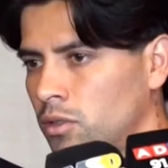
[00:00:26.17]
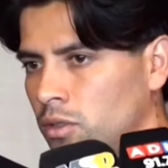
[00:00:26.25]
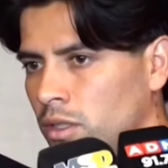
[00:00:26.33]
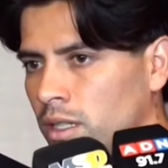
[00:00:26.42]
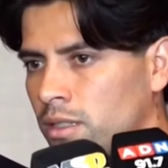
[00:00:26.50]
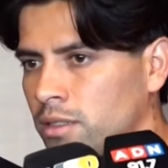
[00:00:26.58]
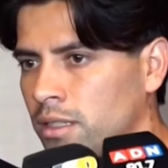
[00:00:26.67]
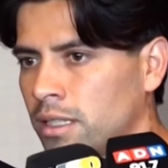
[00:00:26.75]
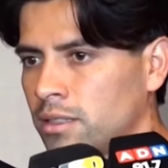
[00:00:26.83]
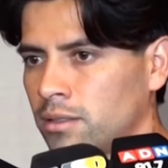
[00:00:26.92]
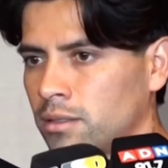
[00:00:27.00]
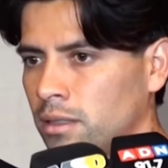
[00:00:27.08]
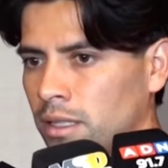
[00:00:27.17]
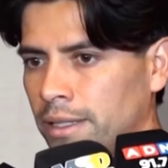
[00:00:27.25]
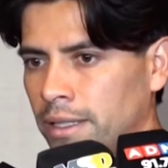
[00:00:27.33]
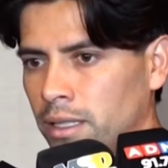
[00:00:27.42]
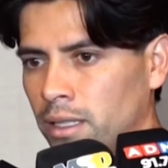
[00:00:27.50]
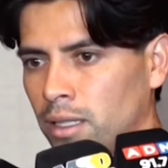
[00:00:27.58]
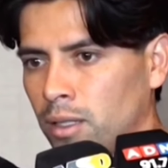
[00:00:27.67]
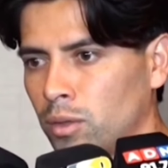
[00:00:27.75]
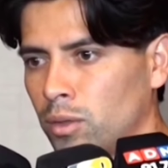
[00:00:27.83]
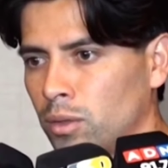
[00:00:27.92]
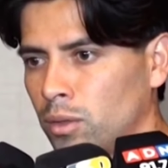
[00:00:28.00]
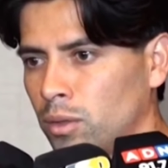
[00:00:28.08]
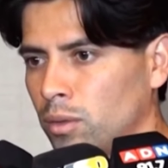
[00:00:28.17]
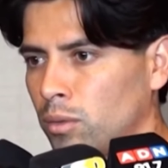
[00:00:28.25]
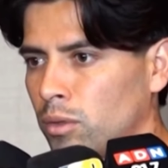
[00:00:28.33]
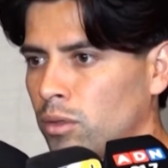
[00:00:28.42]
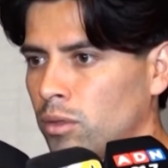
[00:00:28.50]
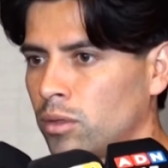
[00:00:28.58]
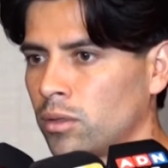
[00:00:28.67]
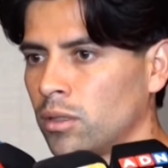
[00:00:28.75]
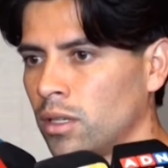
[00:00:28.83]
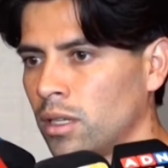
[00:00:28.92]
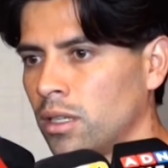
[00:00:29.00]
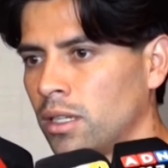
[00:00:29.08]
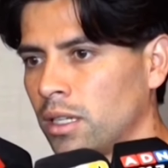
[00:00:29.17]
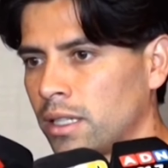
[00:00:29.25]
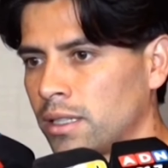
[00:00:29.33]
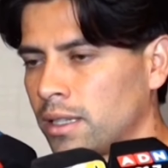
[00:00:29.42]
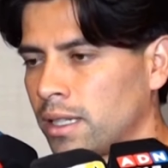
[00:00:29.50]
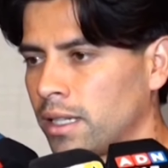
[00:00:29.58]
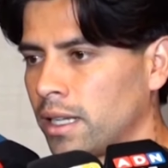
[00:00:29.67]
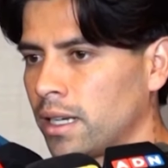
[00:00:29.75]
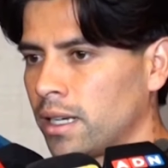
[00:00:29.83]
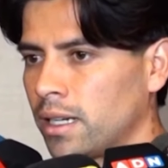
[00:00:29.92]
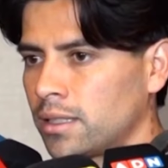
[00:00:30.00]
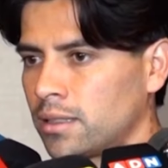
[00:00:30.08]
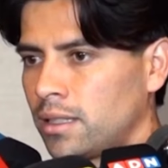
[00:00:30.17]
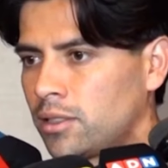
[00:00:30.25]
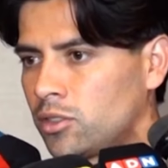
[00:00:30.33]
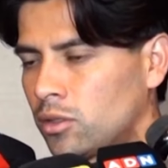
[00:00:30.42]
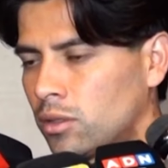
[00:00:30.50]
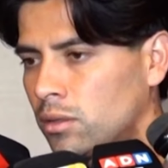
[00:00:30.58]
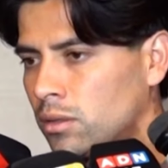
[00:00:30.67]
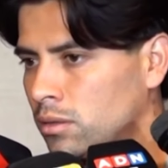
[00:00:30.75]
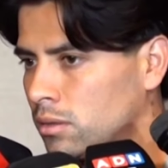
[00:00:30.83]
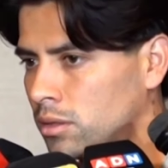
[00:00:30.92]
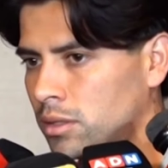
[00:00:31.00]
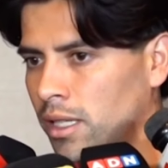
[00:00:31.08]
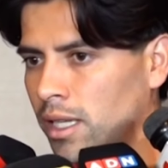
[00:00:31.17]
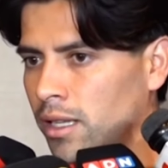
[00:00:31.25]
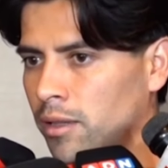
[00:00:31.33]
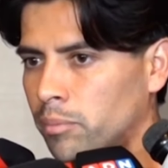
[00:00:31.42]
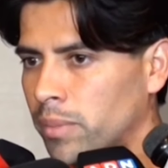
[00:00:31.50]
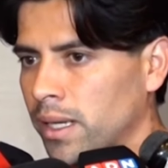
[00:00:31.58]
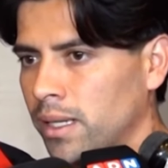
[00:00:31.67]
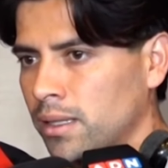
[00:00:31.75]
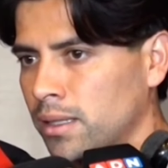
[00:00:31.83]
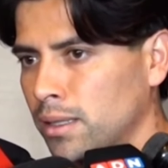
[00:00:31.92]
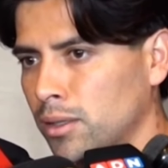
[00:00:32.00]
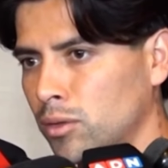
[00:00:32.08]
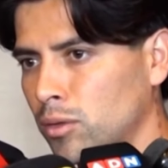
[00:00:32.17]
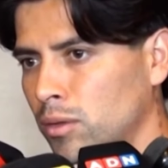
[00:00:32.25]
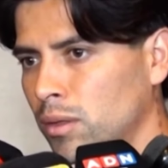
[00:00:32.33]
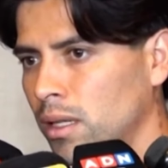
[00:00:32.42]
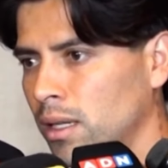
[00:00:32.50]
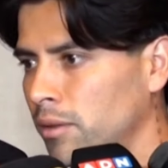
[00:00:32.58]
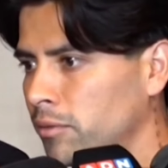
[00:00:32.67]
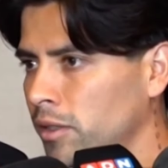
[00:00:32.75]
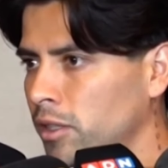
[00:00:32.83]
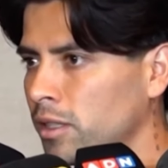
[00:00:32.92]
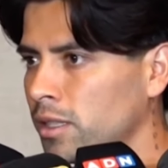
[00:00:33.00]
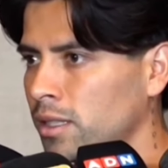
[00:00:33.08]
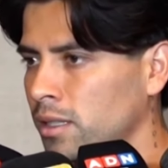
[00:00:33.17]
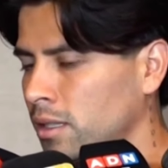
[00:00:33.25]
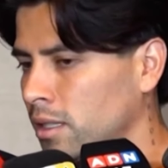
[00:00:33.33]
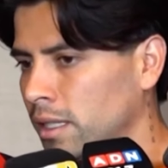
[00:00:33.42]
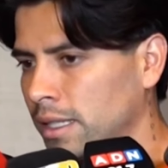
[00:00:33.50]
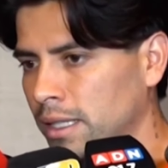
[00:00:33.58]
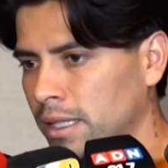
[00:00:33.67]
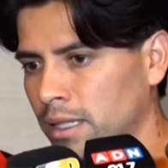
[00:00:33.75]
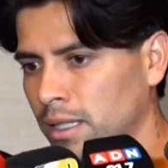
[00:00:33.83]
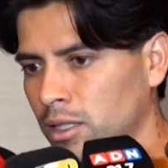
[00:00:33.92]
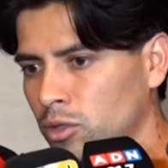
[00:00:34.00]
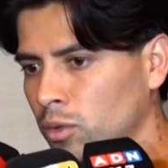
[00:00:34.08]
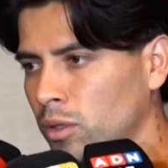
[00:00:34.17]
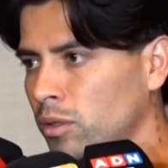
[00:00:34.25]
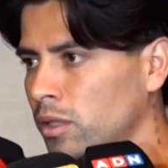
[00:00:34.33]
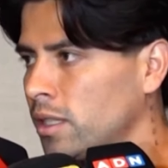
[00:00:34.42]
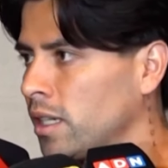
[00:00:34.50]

Sí, así es. cuando uno entra ya a la selección, sea de sparring o a las inferiores, eh, el sueño es